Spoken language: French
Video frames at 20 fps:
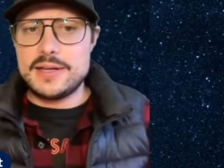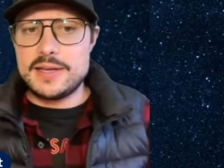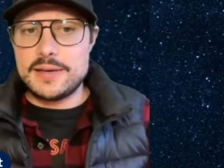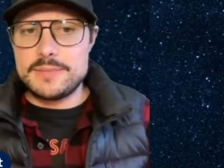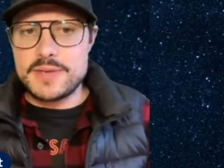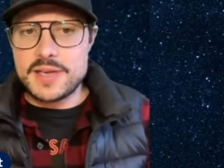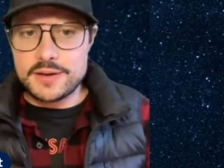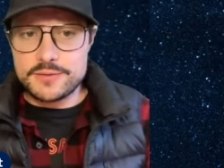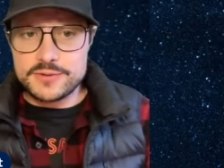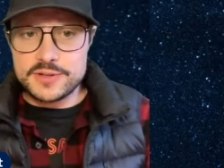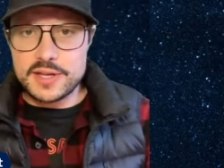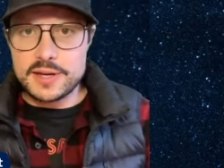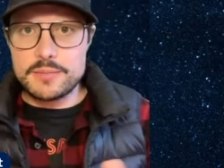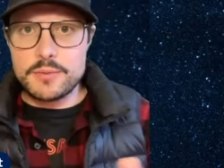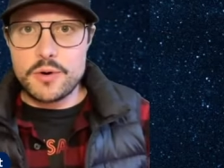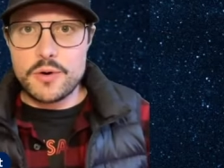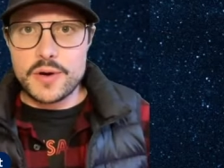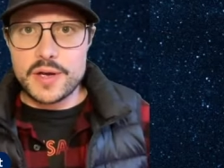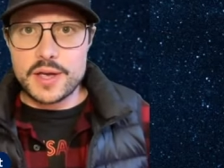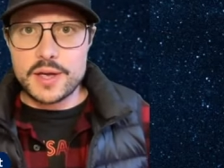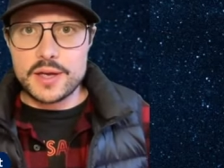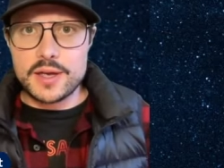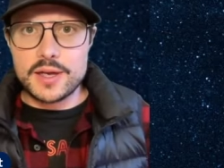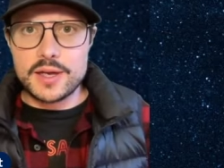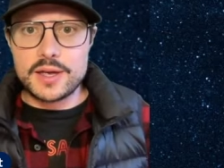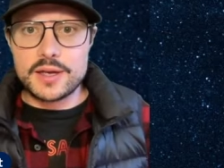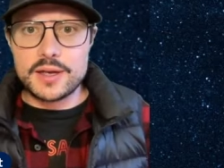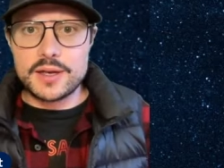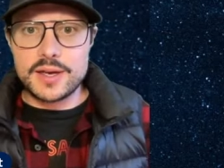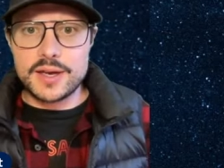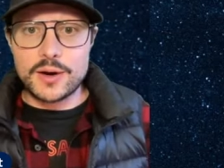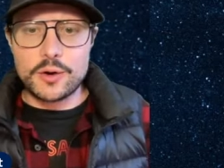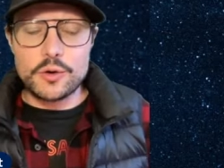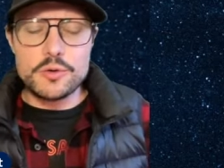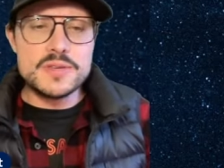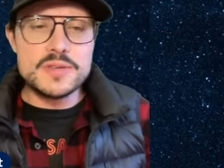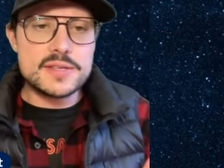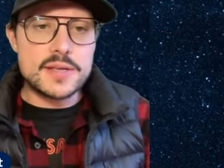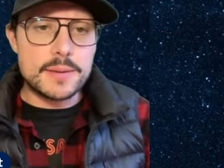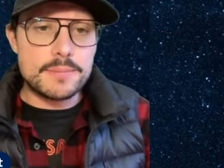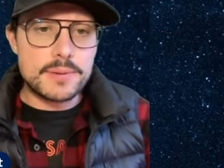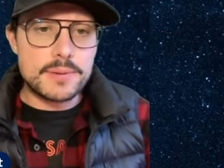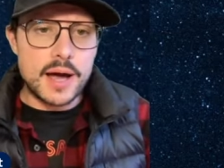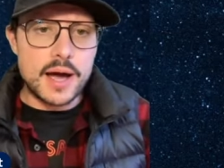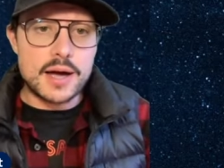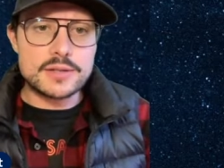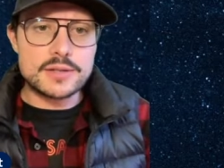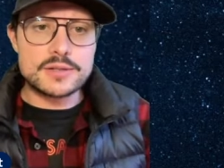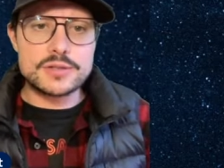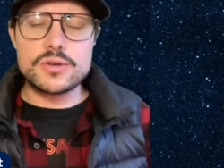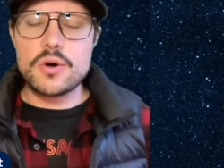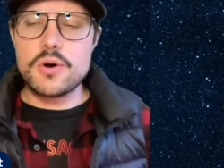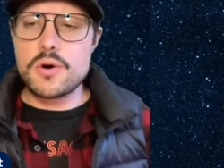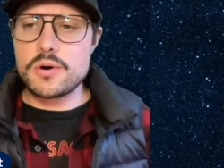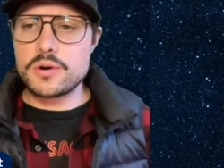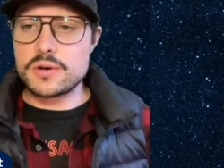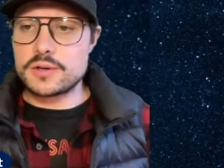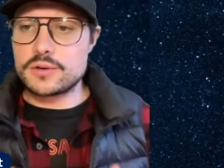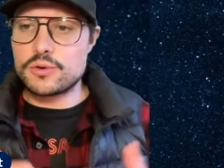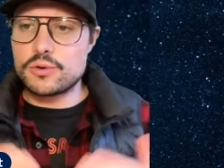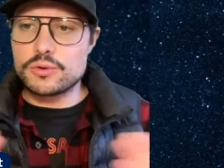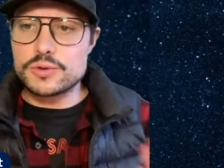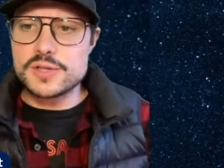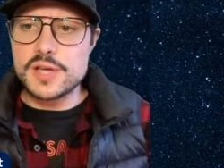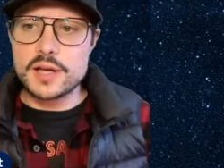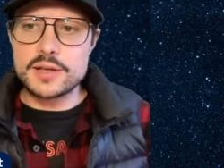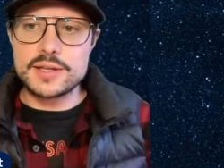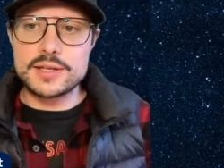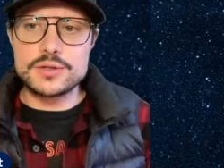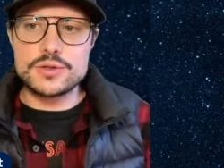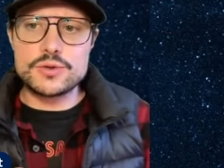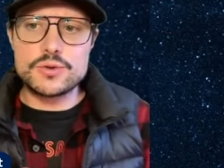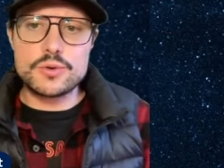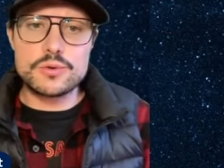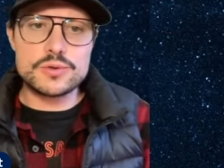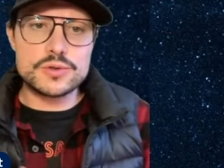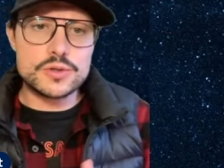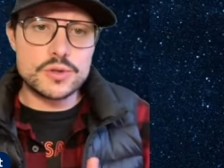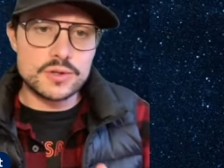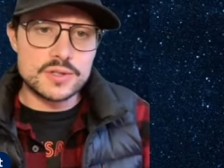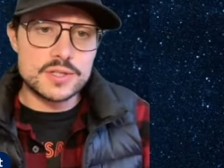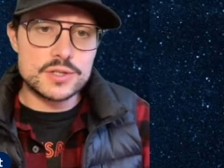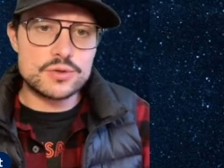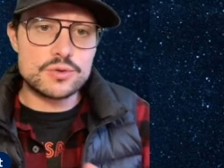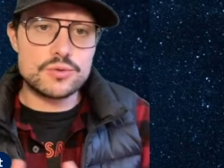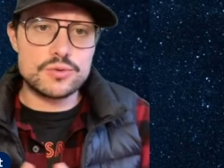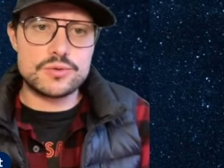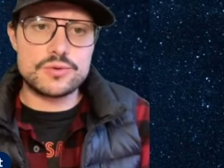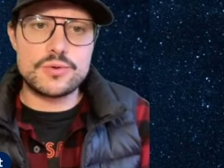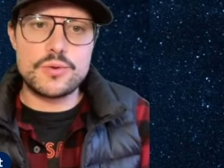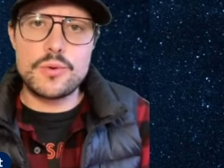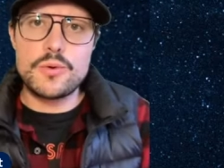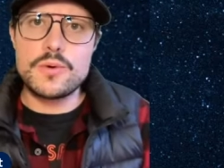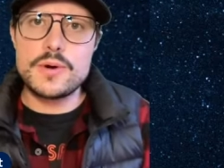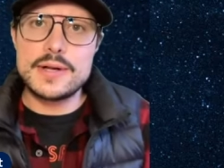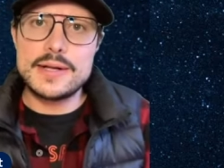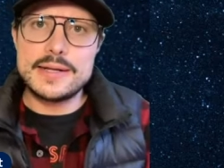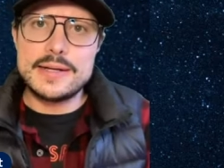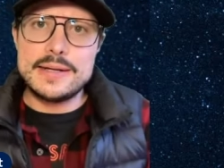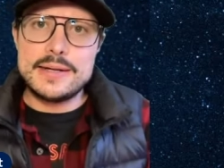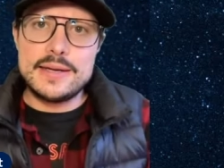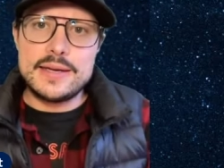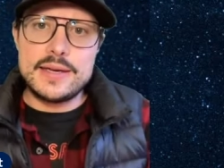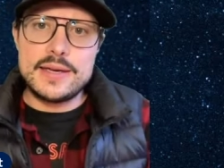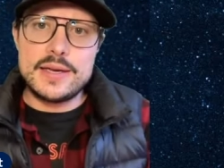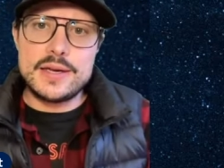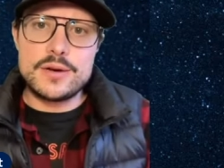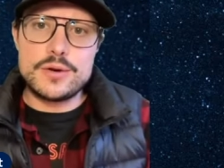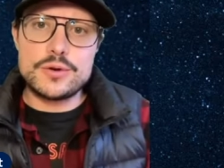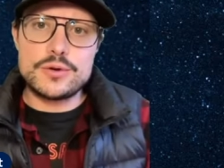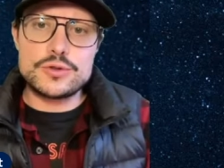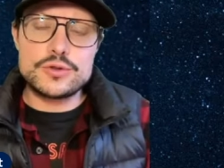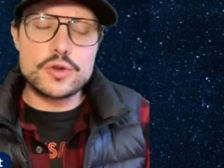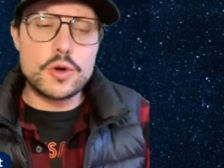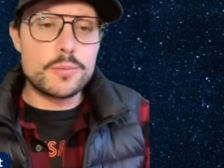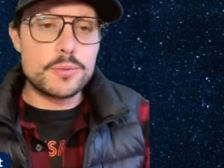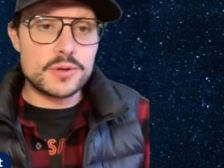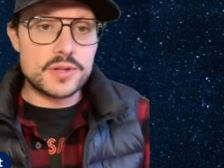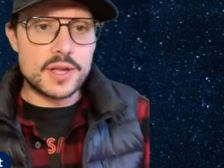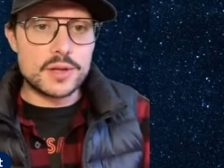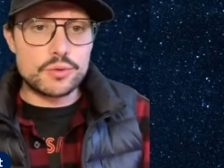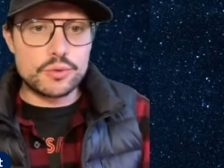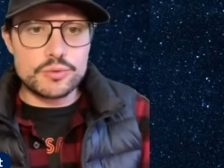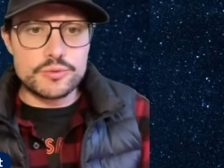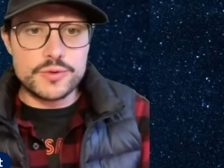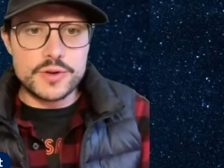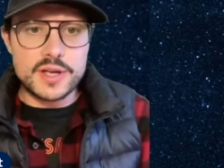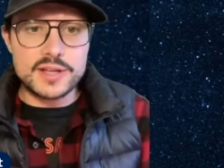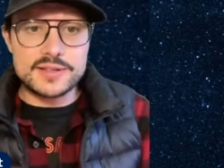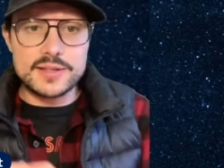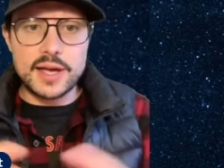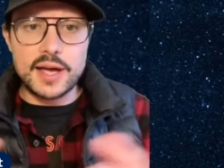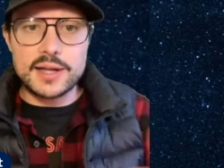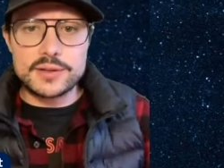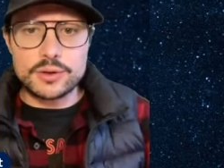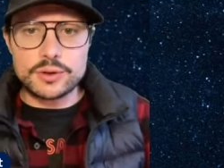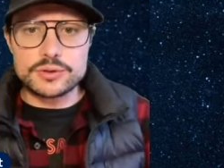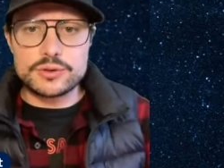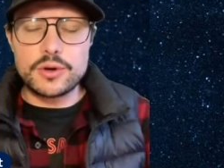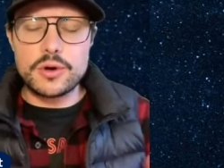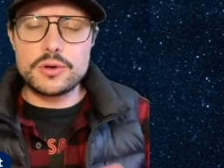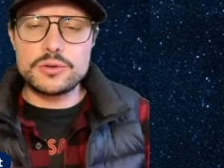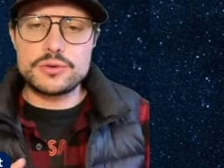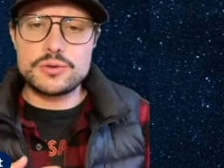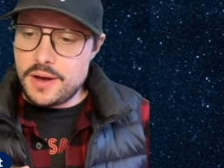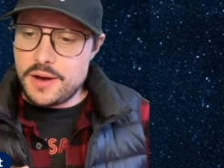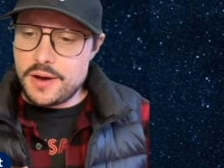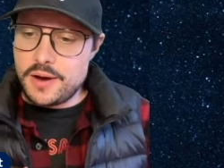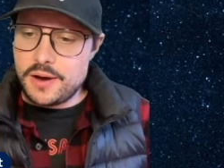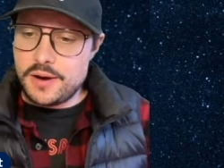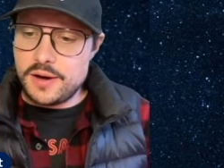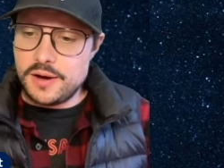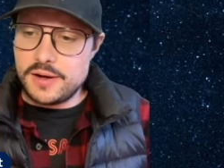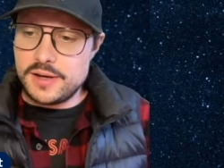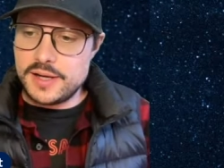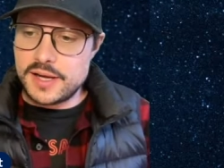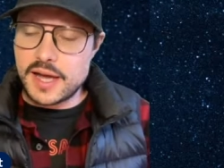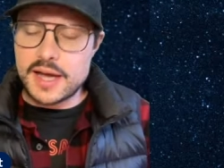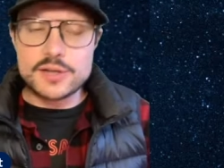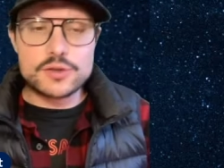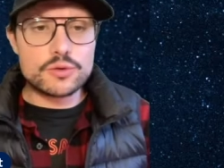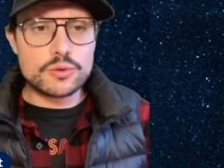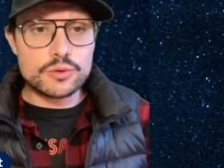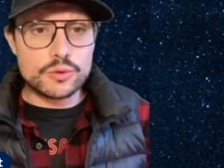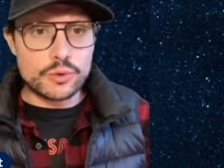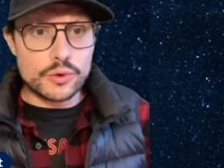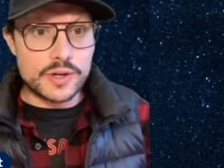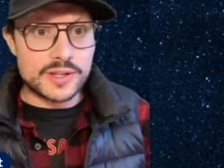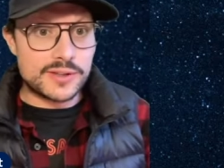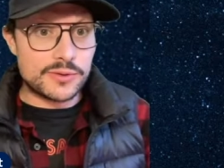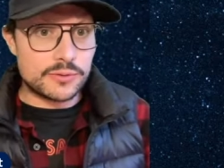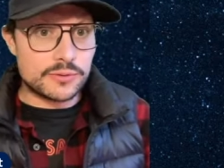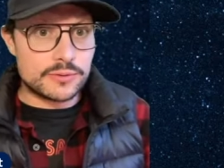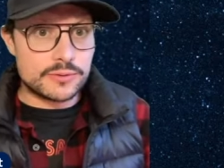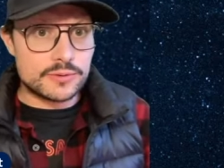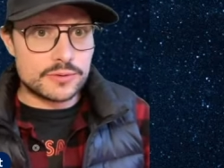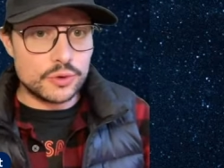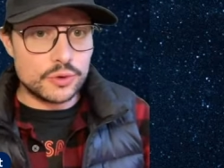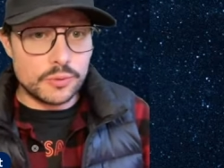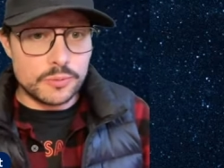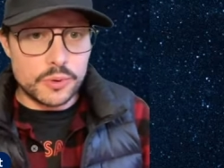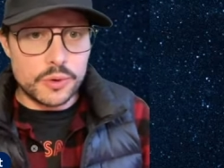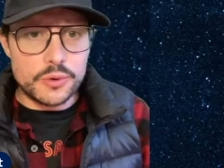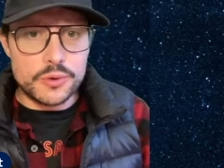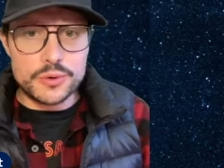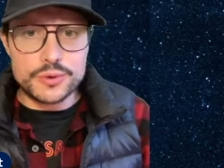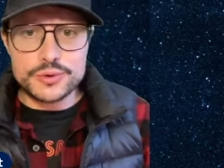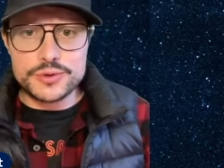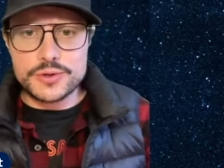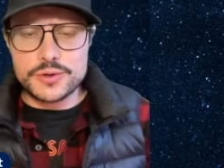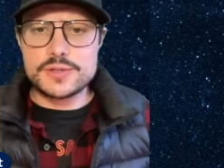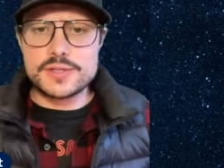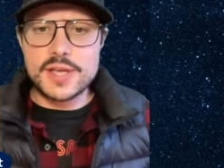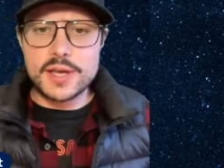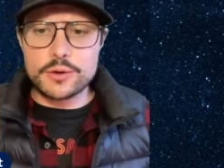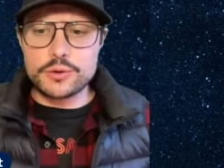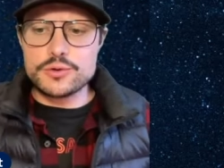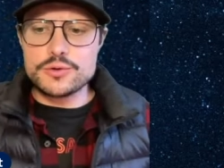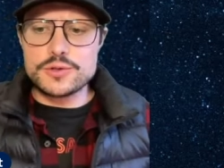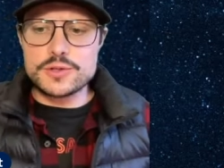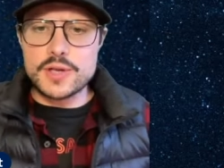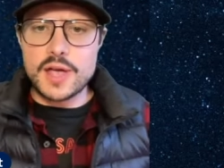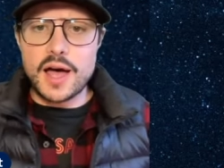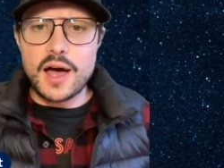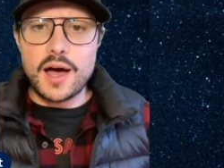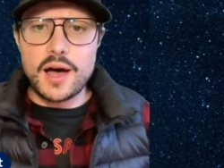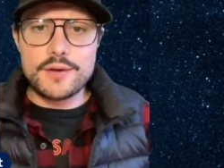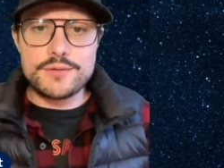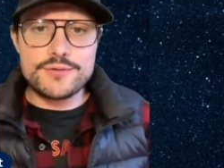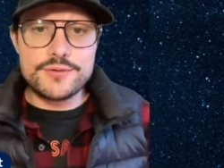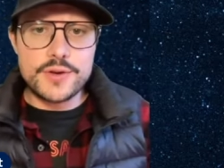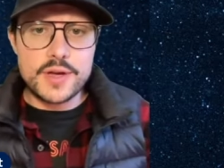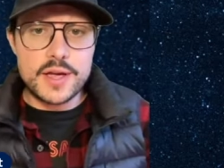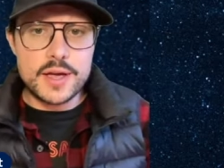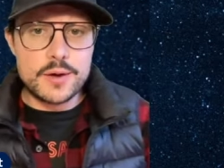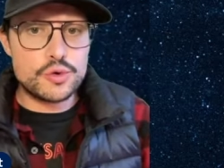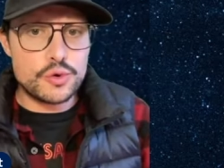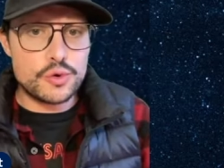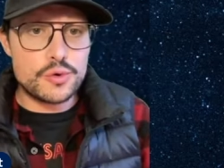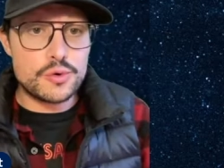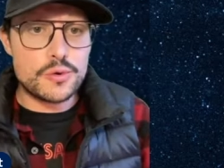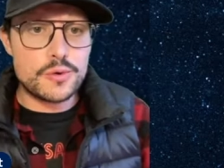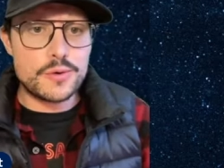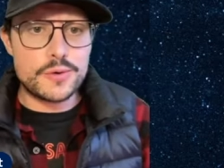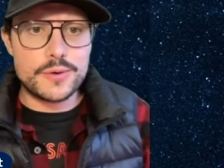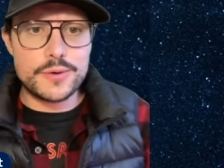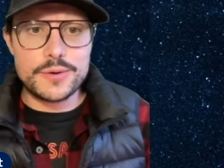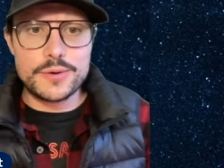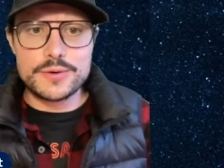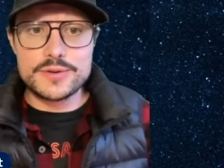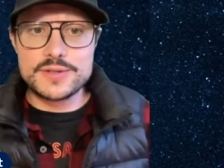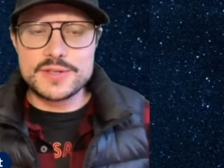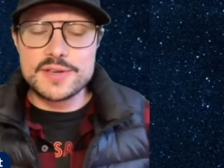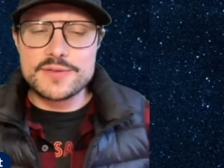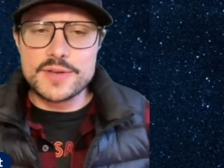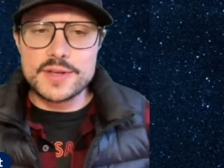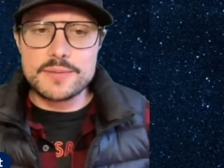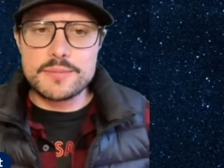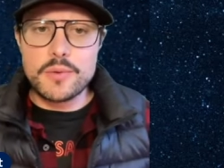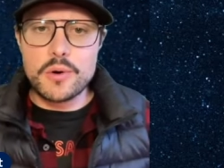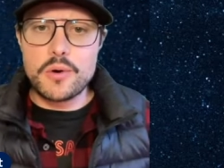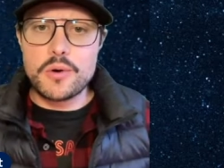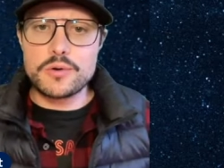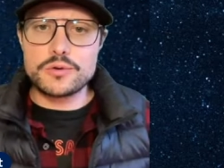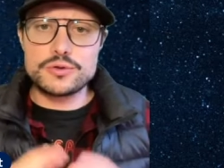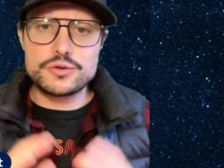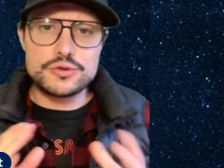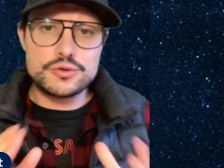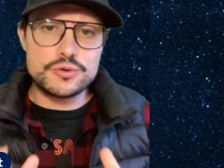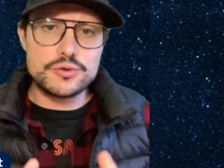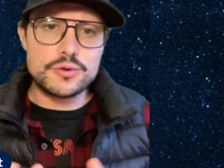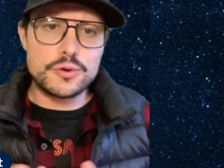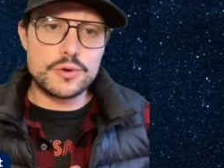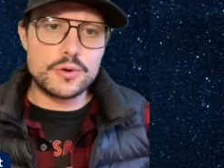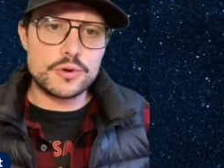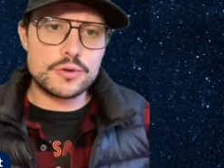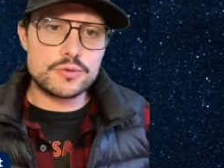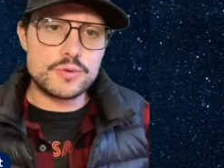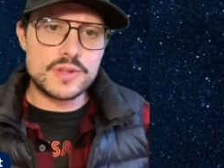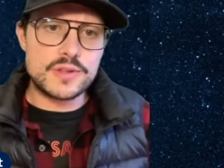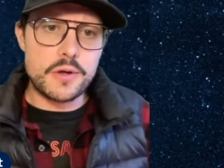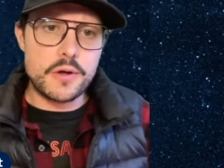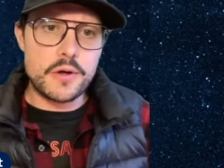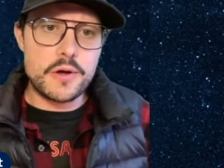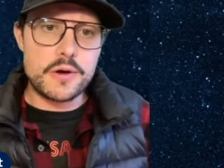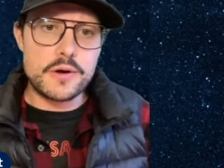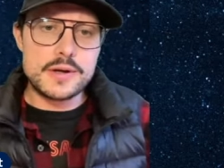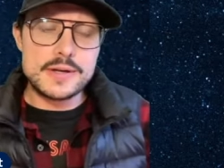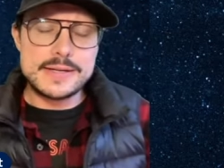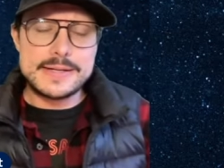eh bien finalement est, remise à plat sans concertation, sans discussion et sans peut-être trouver un terrain d'entente. les réactions donc étant nombreuses, Cyrus a fait deux euh, événements sur euh, Twitter